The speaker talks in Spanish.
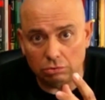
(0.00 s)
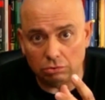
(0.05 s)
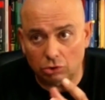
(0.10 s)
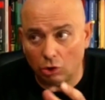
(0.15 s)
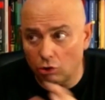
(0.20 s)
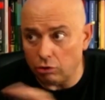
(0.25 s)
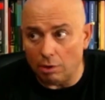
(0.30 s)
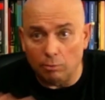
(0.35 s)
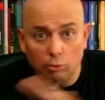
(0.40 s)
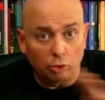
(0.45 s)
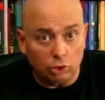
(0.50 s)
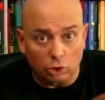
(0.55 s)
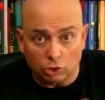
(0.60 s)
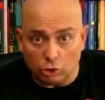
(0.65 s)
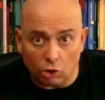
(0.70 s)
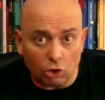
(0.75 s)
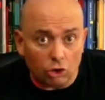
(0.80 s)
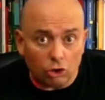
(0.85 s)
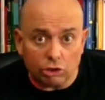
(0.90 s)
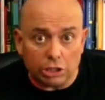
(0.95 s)
todo el mundo,
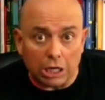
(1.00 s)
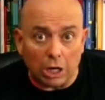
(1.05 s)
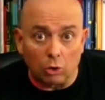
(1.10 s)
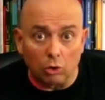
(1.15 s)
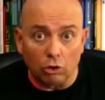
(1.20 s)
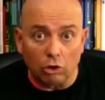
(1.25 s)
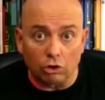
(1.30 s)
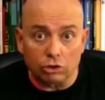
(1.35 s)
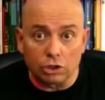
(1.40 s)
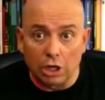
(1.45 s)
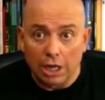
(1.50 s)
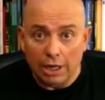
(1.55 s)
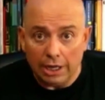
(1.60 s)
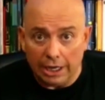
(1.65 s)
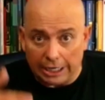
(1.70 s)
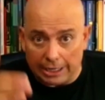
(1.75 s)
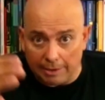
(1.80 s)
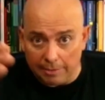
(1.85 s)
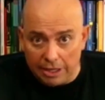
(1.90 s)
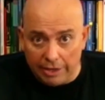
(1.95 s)
todos los ángulos,
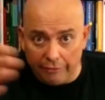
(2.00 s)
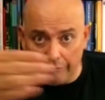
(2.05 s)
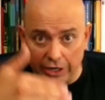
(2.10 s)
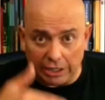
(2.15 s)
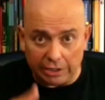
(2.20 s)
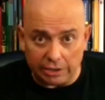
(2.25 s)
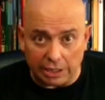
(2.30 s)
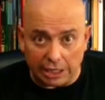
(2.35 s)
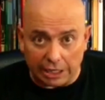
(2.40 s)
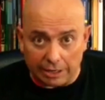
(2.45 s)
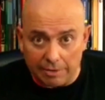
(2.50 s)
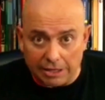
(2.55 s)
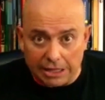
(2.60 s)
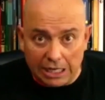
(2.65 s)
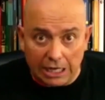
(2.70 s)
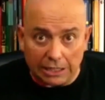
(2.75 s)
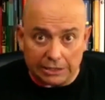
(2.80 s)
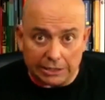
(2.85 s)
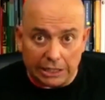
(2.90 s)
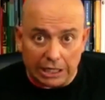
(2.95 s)
el que ve de frente, el que ve de
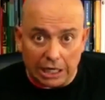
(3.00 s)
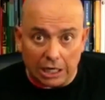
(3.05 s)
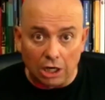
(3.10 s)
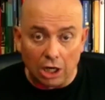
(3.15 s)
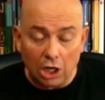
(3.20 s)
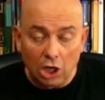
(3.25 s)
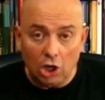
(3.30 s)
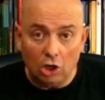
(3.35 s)
lateral,